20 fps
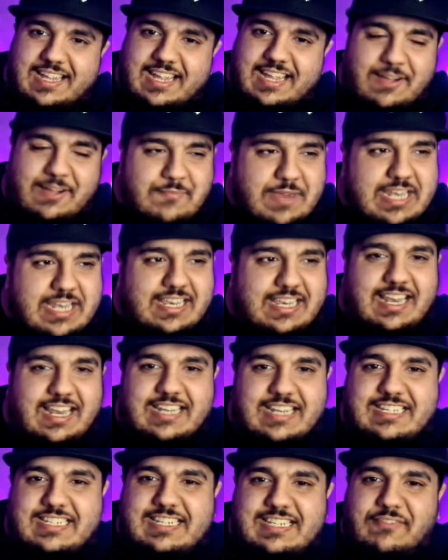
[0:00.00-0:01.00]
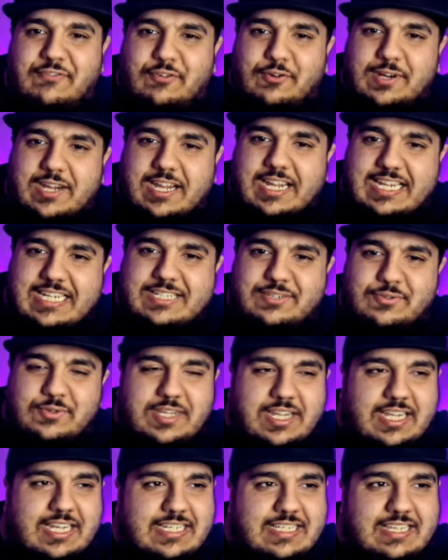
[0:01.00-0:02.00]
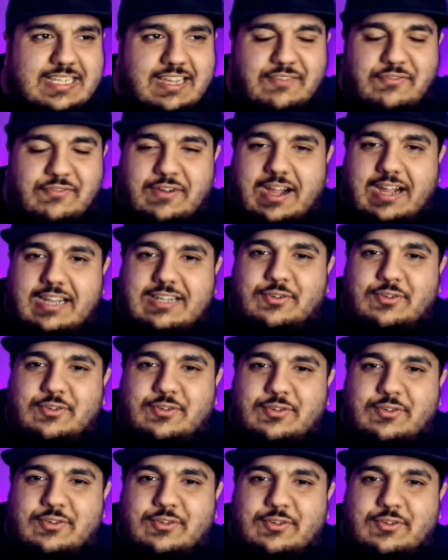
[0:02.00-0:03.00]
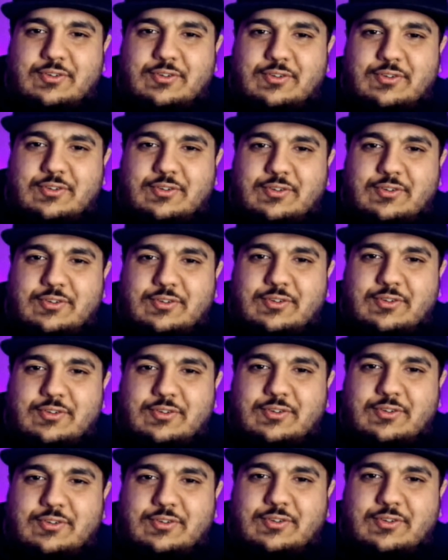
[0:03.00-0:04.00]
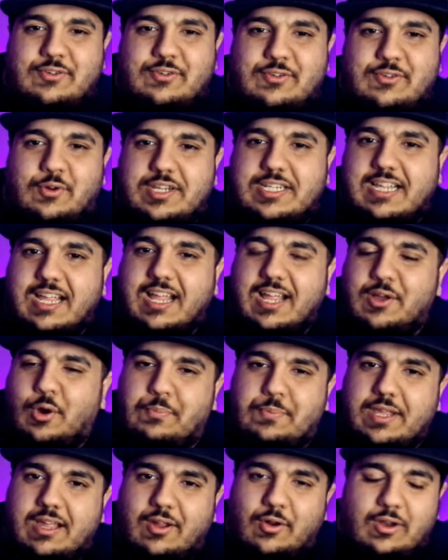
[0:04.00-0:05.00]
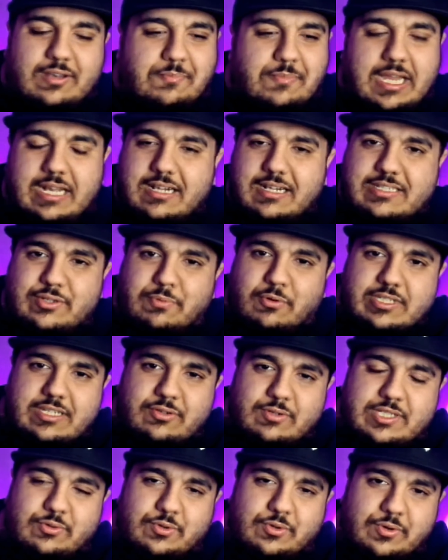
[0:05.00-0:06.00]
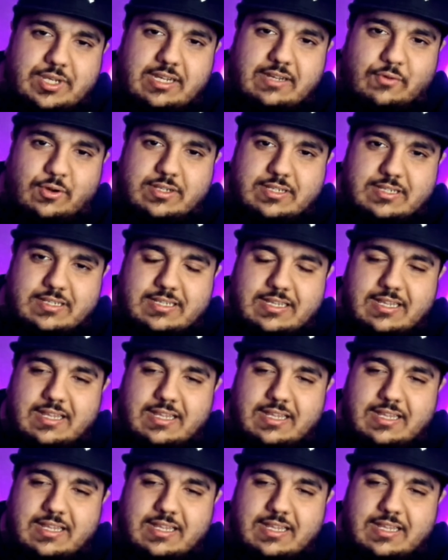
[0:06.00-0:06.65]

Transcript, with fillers: Am Ende landet ihr vor Gericht und die Richterin fragt euch, ob ihr irgendein Mädel zur Prostitution nötigen wolltet.